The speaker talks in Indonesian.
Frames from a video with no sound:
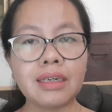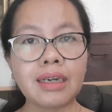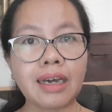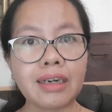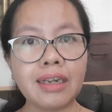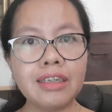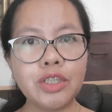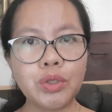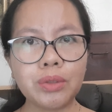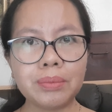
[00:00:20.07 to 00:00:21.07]
karena di
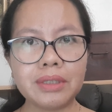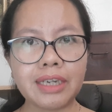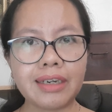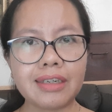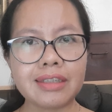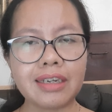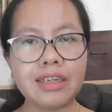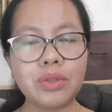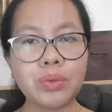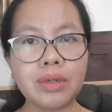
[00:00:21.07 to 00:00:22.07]
YouTube channel
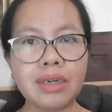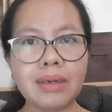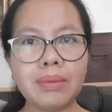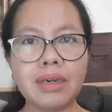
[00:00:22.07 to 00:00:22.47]
saya juga